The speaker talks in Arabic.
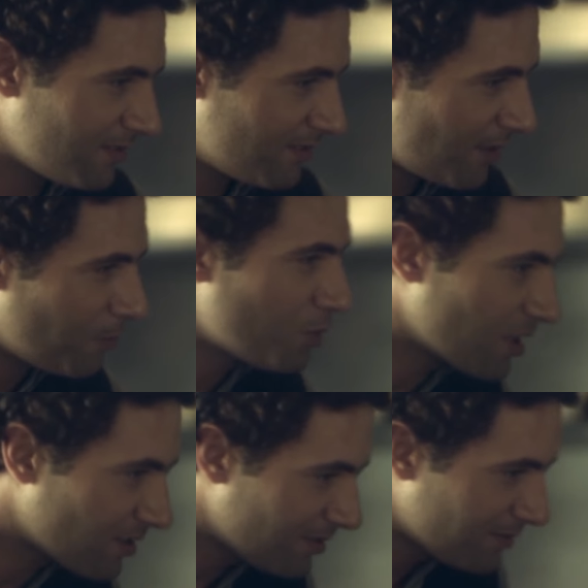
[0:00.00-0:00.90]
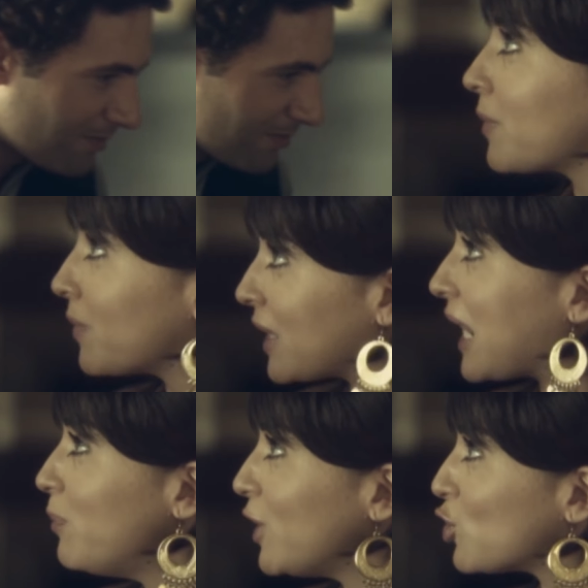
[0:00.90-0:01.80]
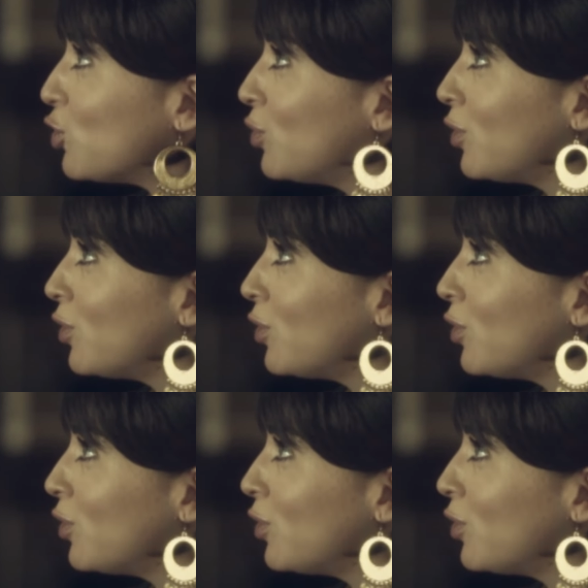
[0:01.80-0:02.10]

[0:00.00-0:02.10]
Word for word: طب بوسه طيب بوسه اتلم يا جو